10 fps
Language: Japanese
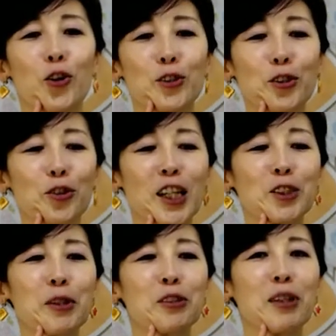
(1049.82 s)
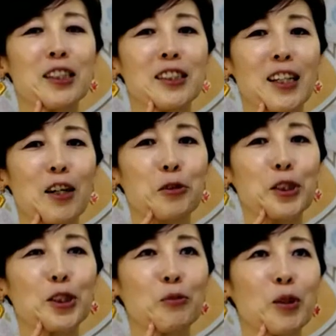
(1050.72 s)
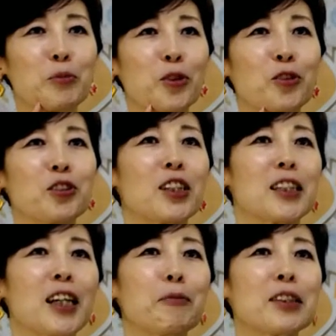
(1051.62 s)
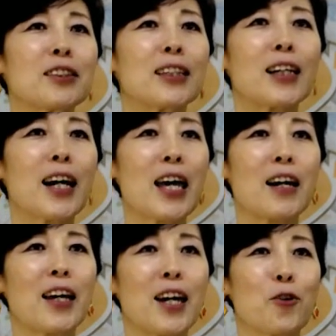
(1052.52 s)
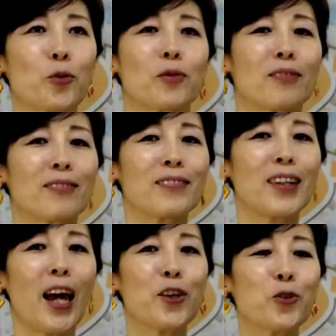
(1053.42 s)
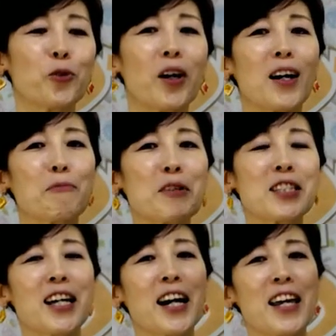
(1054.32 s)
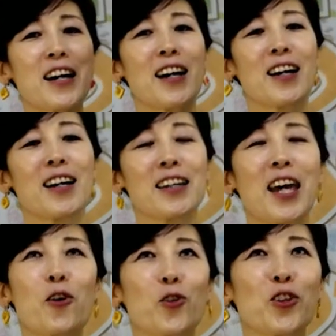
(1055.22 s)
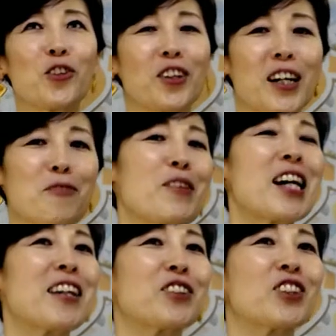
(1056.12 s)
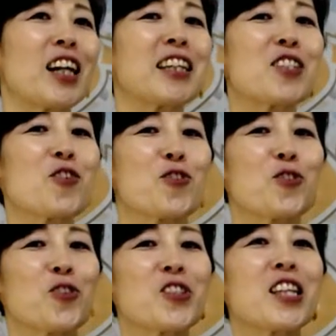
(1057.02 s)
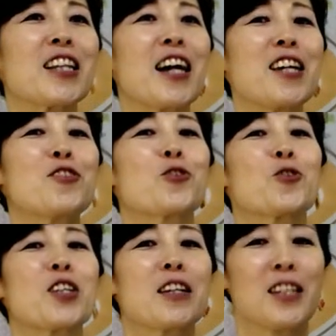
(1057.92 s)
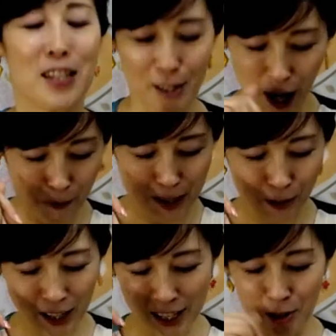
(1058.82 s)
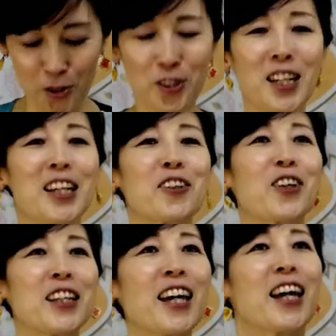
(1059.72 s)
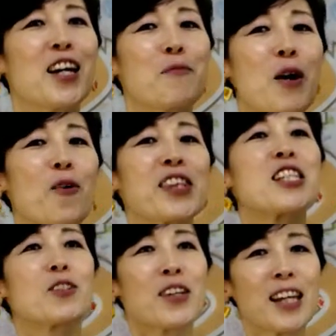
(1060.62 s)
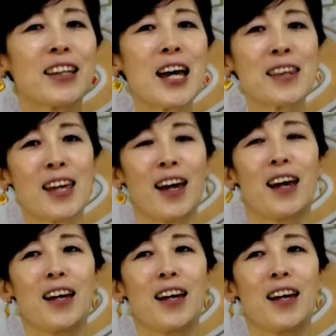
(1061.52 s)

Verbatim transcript: ちょっと始まる前に、ね、青木スーパープロデューサーがね、松坂屋慶子っていうのか、松坂屋。稽古っていうのかみたいなちょっと話をちょっとしてた延長線にですねあ、まあ、その話をしてた時に、まあ、私はねなんで